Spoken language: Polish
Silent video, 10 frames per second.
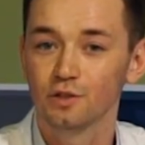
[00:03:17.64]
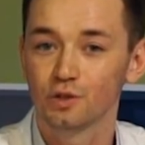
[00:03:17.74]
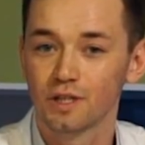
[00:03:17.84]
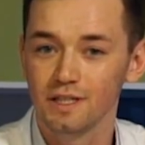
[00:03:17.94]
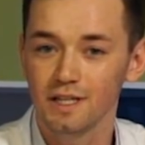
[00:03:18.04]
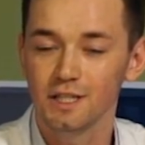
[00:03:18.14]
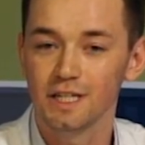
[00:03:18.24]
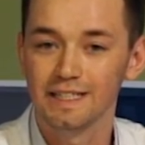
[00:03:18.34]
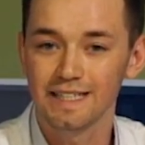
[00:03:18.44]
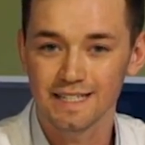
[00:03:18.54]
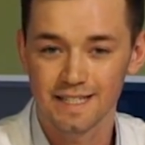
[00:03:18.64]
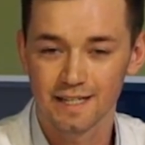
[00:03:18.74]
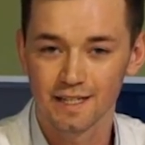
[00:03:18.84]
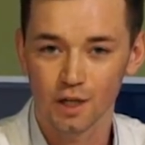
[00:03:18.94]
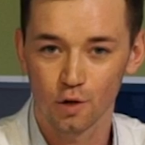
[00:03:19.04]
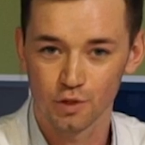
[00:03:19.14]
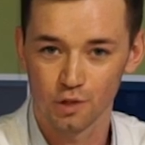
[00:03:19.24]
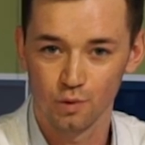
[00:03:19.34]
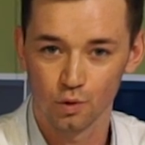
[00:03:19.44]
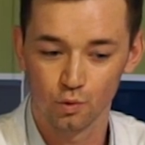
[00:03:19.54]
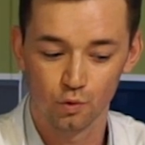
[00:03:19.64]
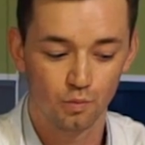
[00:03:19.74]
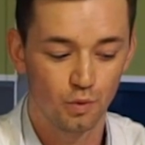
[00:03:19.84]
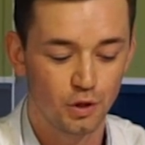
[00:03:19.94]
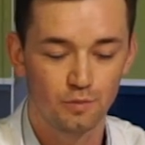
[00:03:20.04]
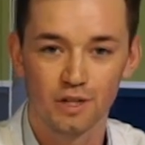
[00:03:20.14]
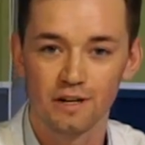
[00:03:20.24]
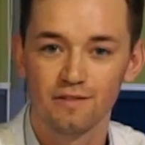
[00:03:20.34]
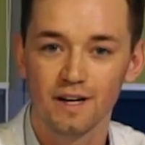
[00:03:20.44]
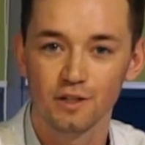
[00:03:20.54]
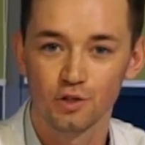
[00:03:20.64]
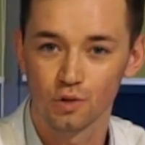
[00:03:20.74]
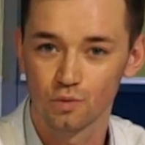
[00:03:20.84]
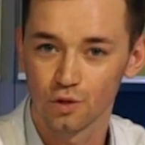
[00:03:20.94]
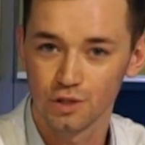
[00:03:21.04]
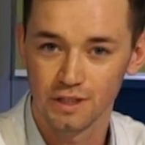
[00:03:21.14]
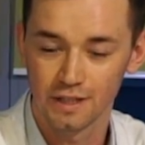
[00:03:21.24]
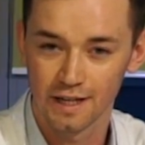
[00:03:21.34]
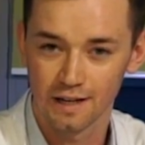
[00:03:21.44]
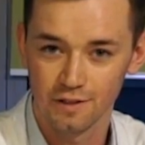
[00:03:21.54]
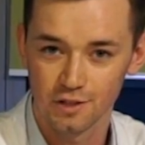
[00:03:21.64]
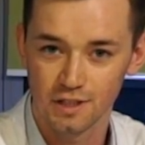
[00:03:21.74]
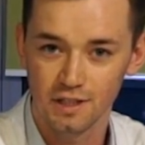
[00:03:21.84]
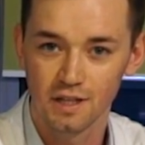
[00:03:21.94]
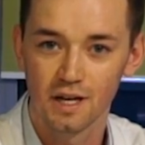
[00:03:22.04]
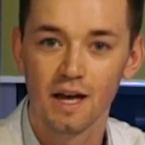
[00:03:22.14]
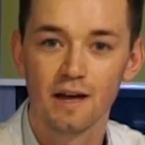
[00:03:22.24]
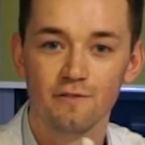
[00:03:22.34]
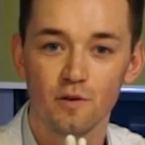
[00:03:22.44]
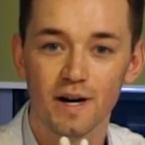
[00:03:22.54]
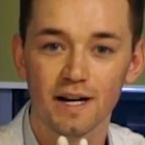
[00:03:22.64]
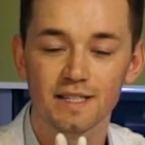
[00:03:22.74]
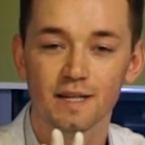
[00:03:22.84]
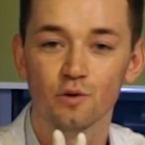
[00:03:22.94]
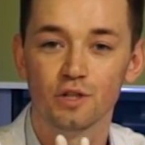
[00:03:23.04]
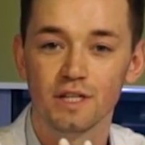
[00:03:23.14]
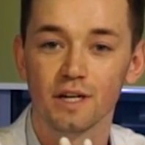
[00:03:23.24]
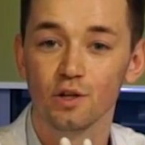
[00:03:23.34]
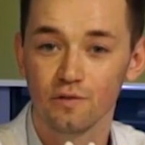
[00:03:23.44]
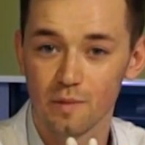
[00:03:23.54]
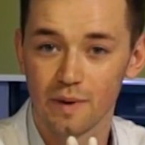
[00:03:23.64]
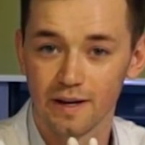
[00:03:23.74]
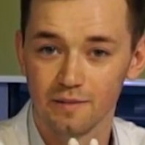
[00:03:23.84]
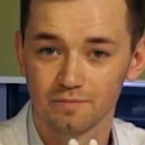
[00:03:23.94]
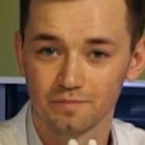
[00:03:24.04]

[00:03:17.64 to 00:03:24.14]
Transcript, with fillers: dotknięcie niesterylnego przedmiotu bądź przerwanie ciągłości rękawiczki wymaga założenia nowej pary.